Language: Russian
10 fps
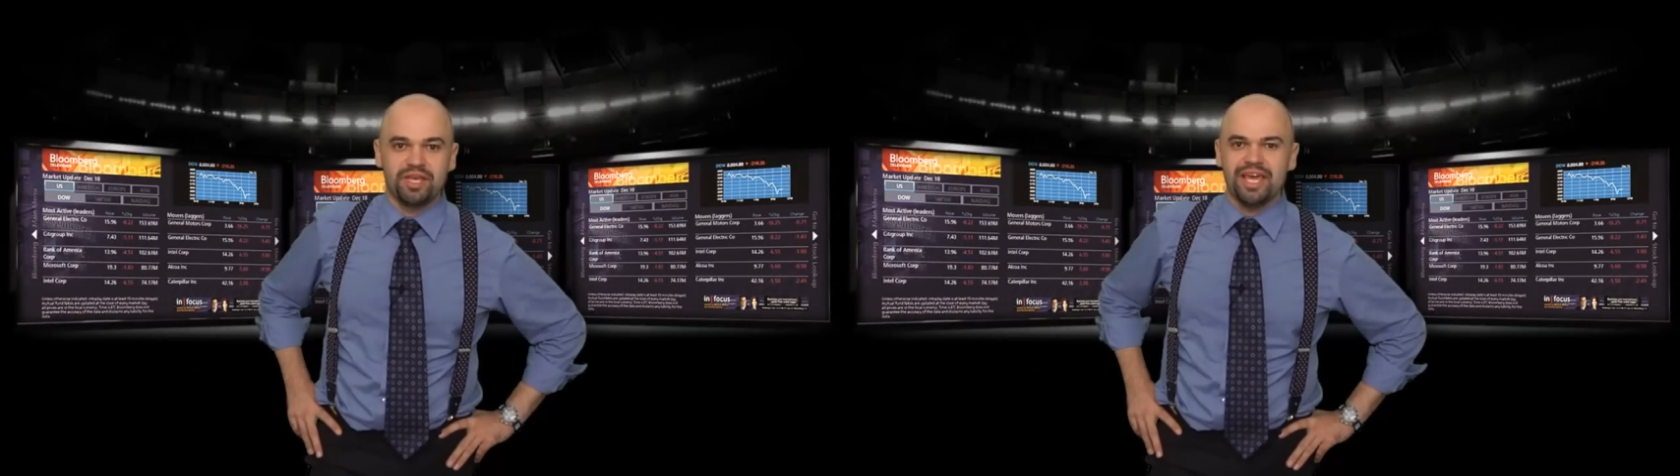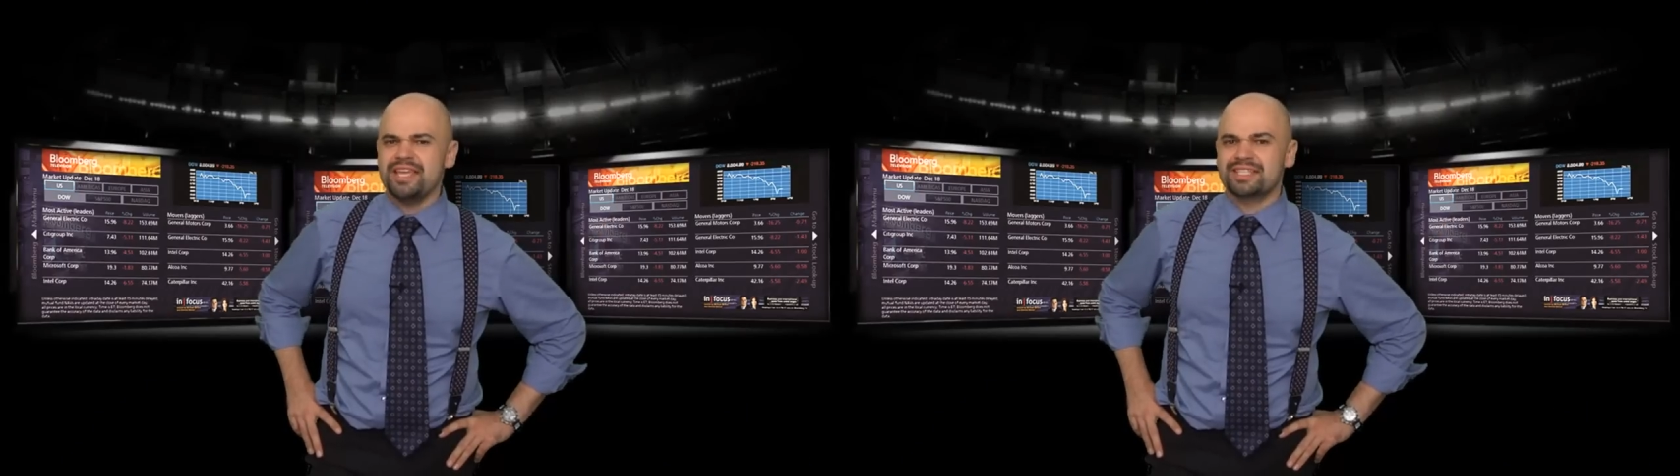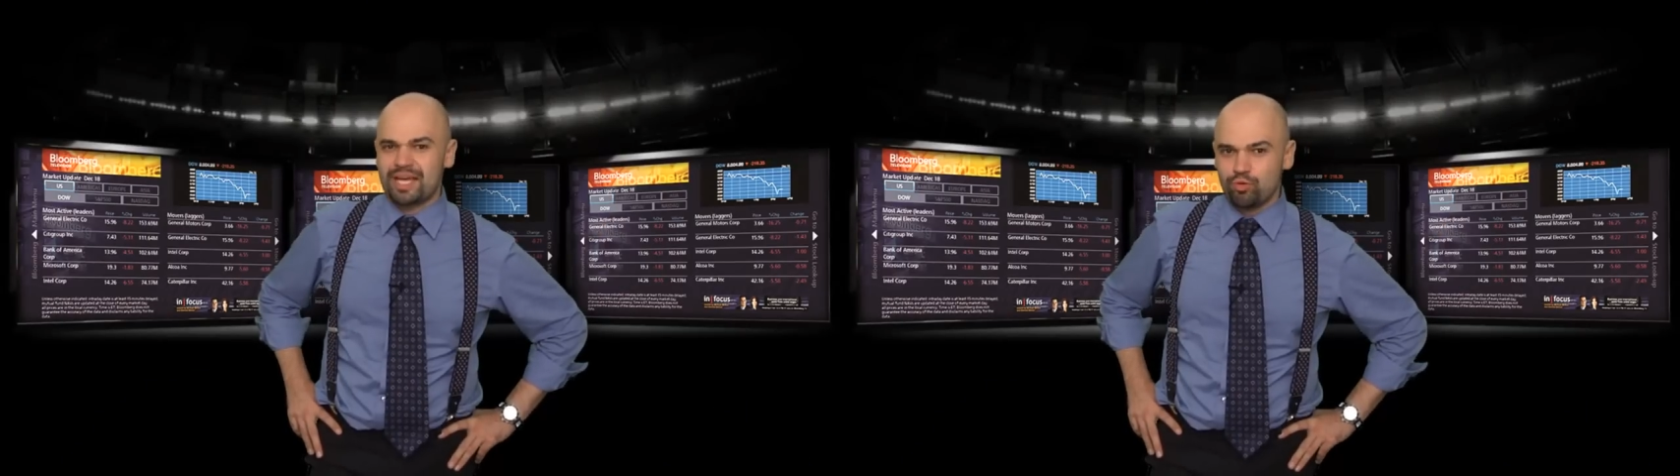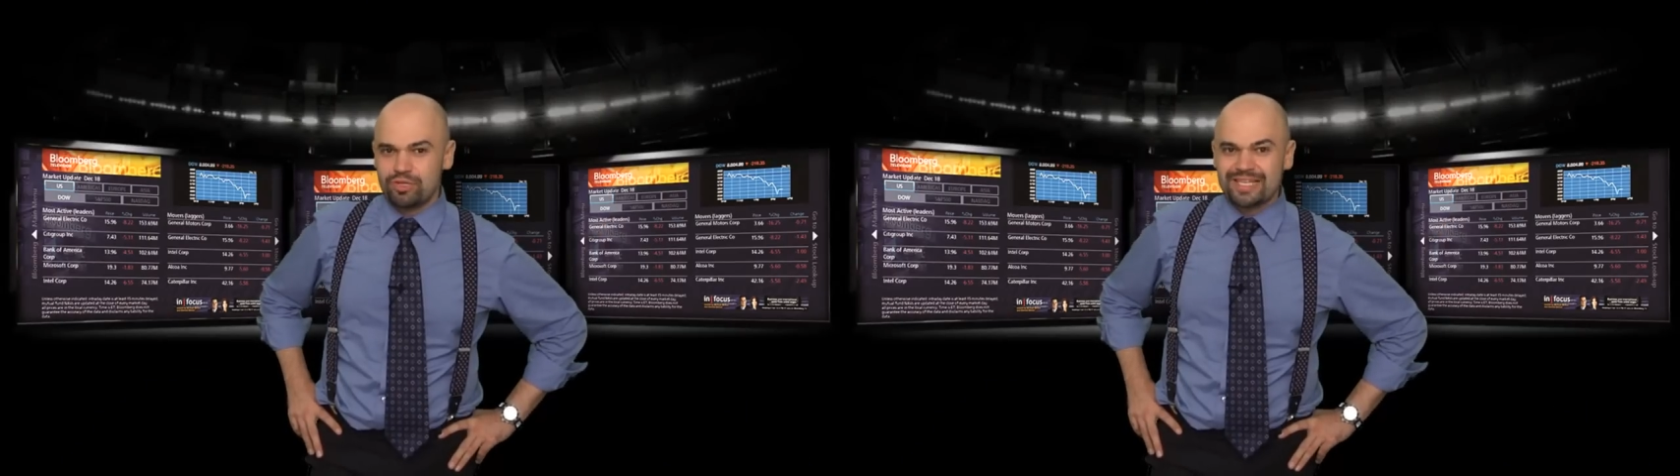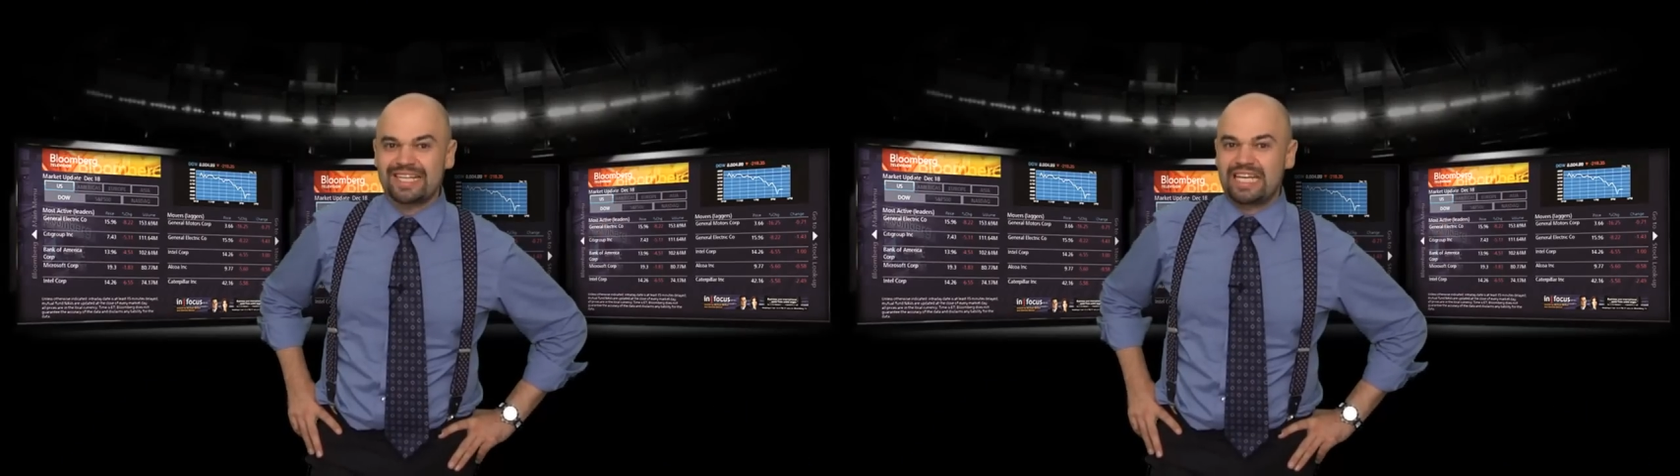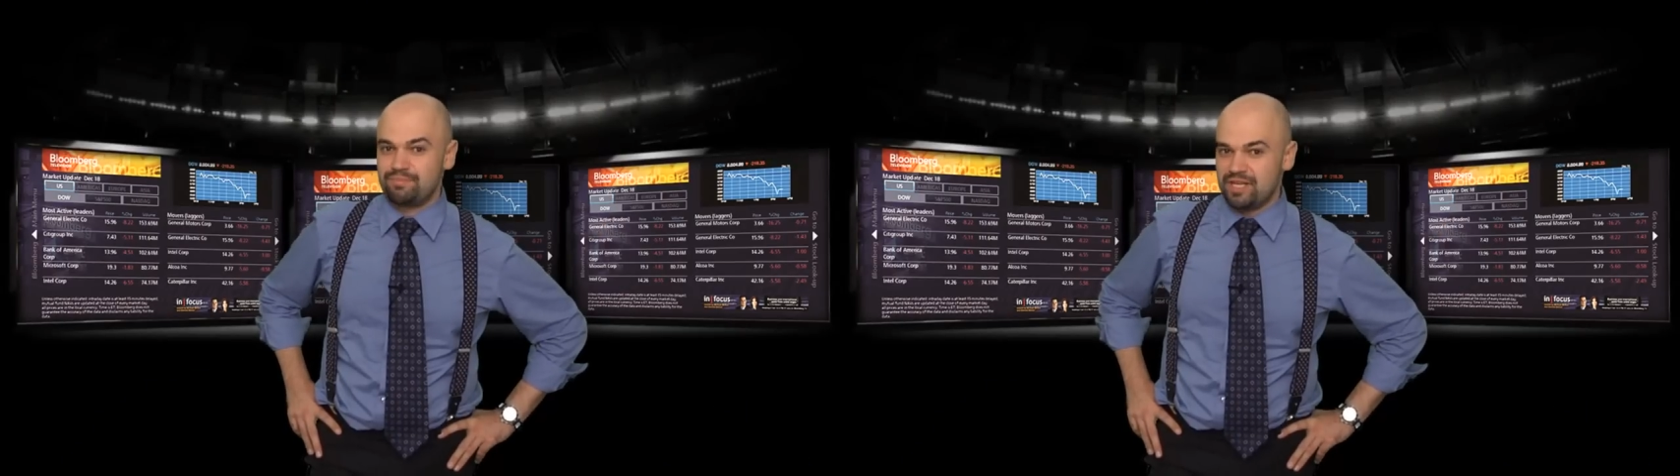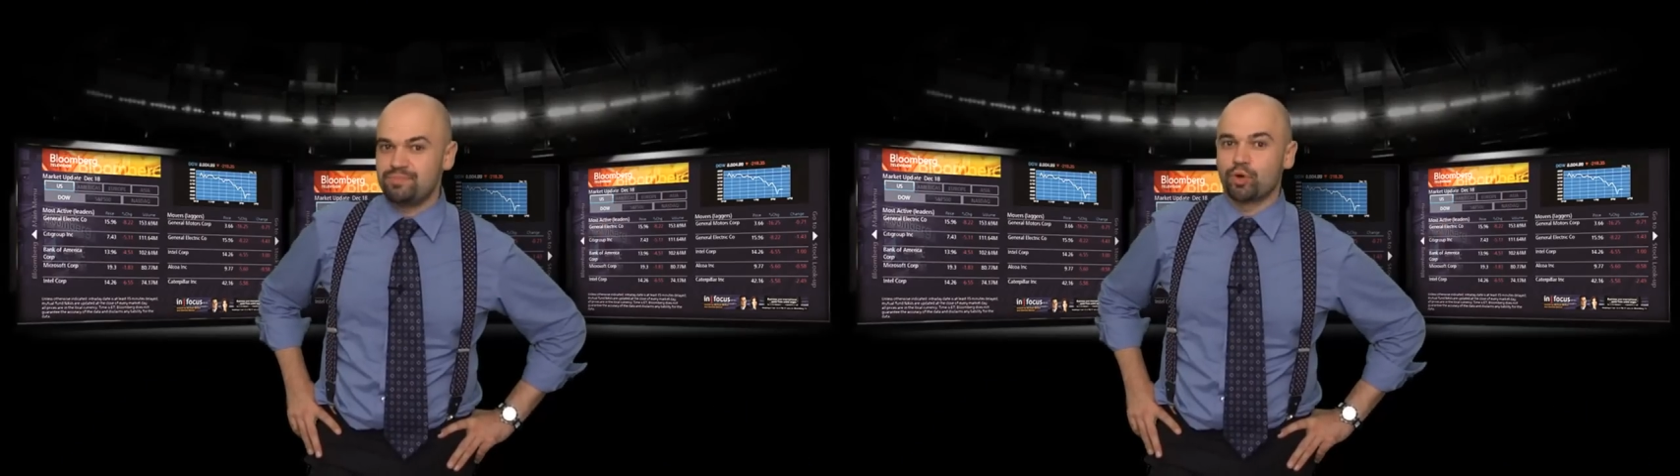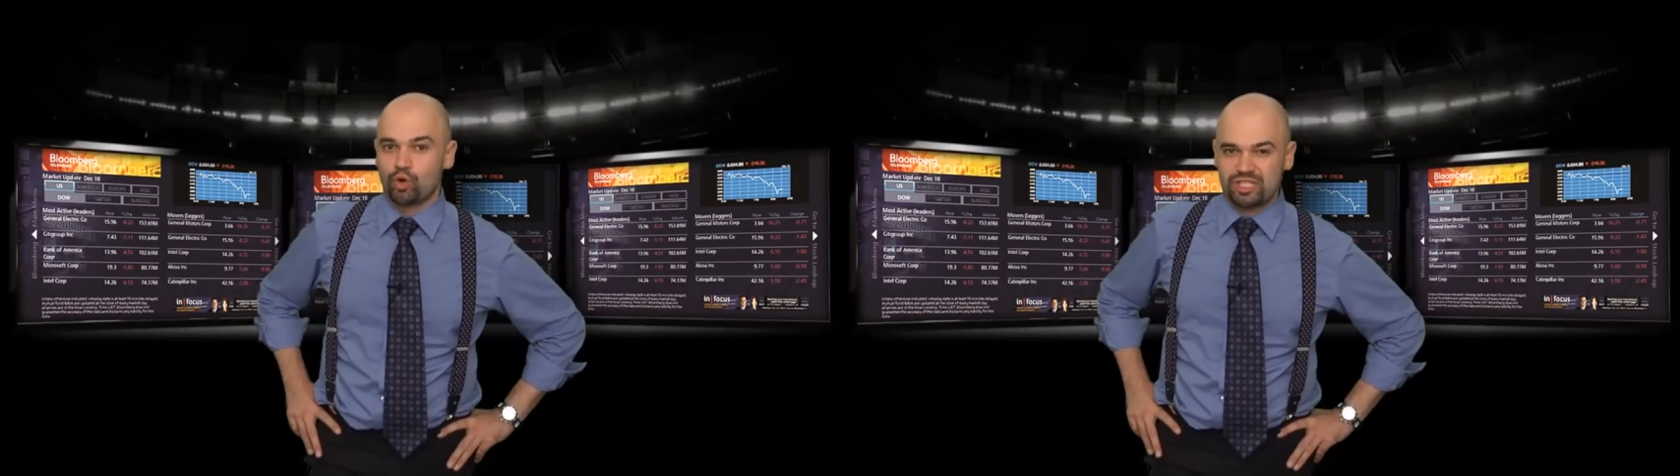И не забудьте закрепить
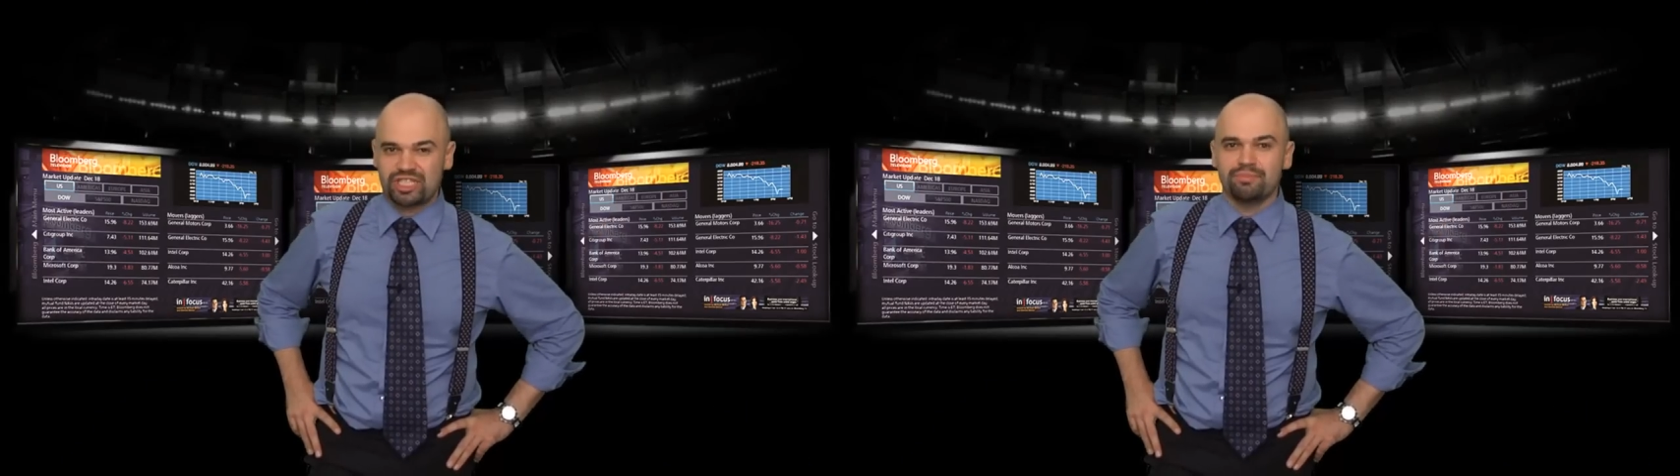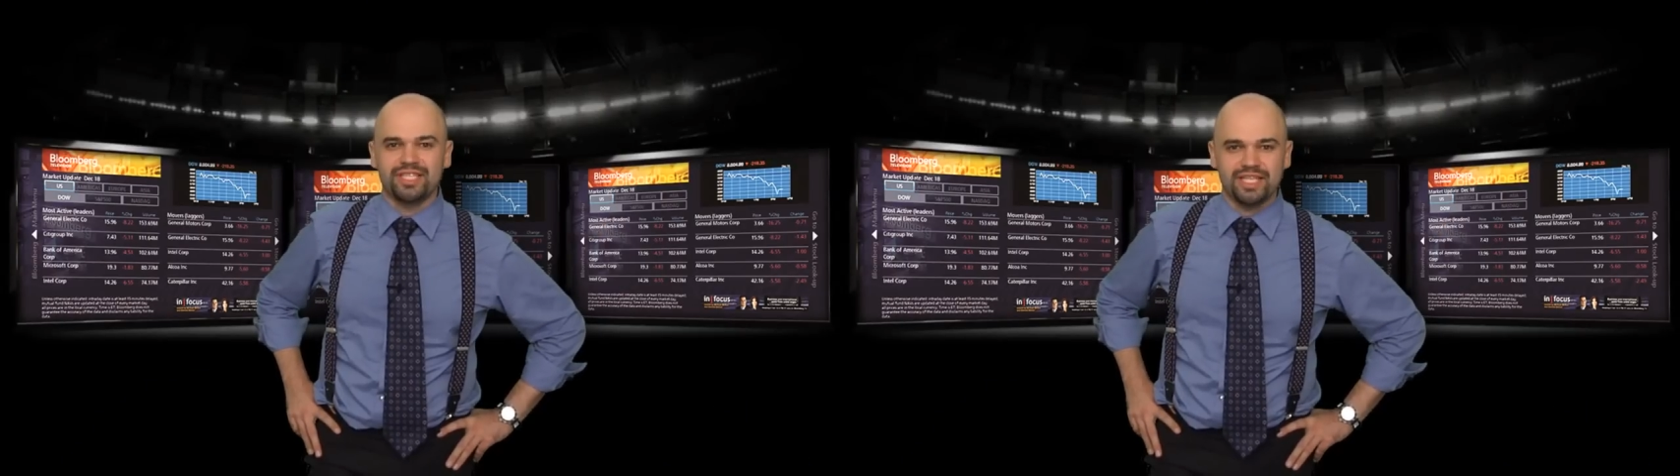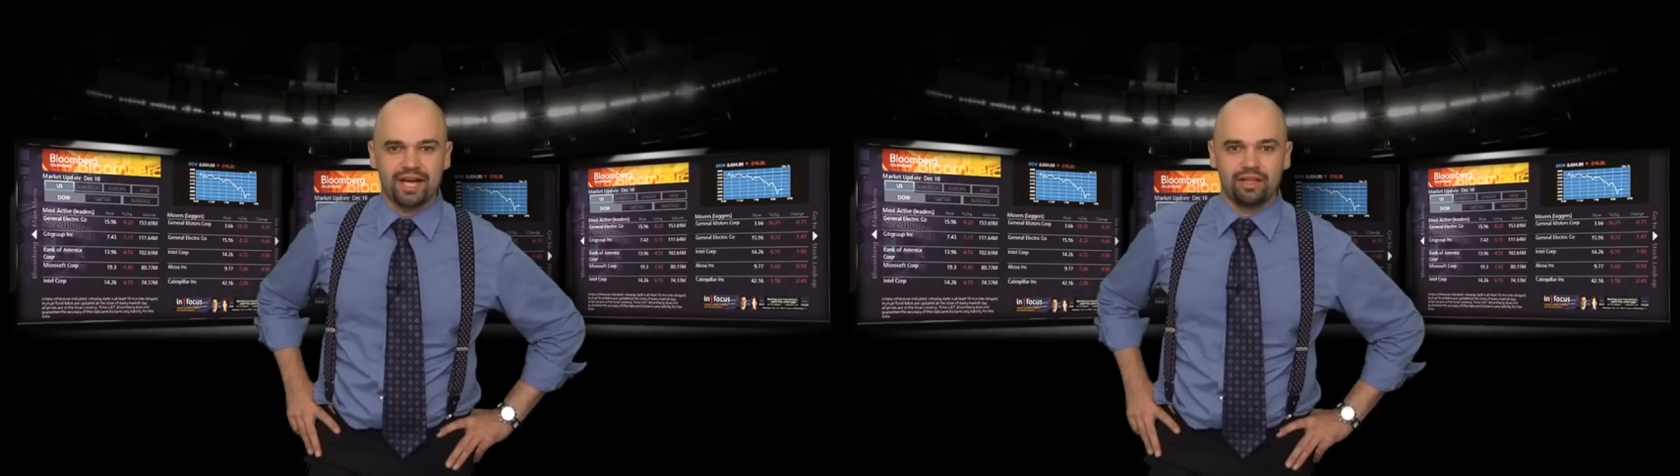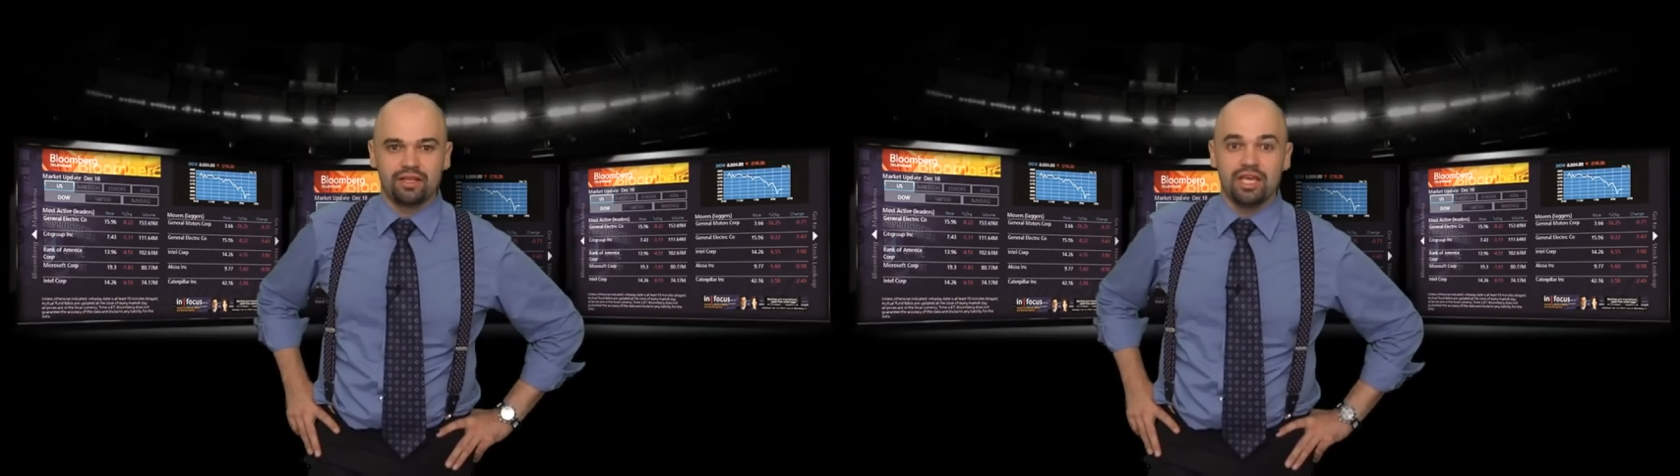пройденный материал.